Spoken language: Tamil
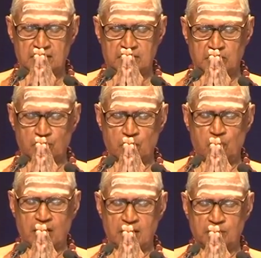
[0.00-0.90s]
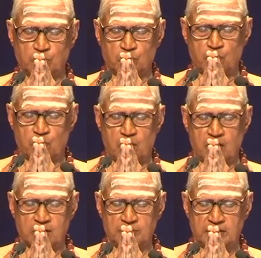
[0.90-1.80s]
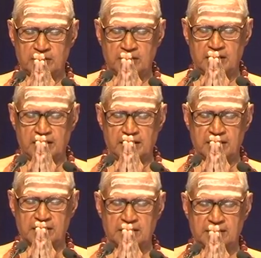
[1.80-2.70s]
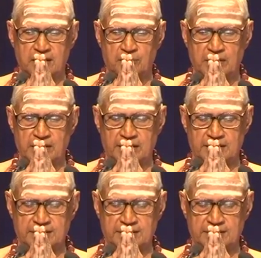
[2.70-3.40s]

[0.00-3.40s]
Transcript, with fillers: திருவருளாலும் குருவருளாலும் என்று எளியனுக்கிட்ட பணியை